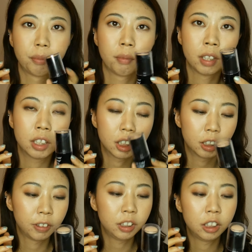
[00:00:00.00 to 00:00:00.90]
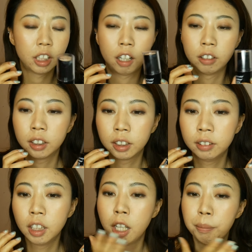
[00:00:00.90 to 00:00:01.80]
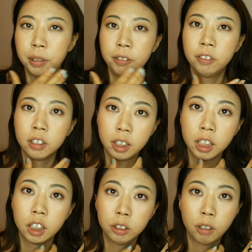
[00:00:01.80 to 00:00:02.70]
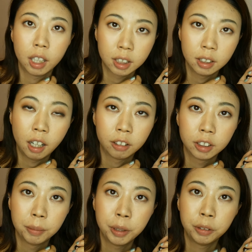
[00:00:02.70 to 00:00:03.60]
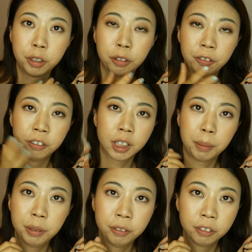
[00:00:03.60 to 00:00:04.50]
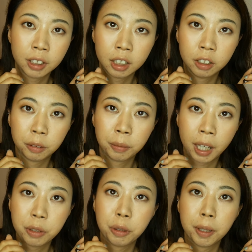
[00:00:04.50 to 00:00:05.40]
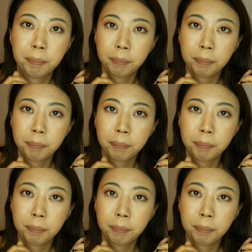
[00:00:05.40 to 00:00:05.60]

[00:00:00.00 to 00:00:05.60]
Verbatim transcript: 嗯，这个粉底条呢跟皮肤的贴合度还是很好的，没有那种浮在皮肤上的那种感觉。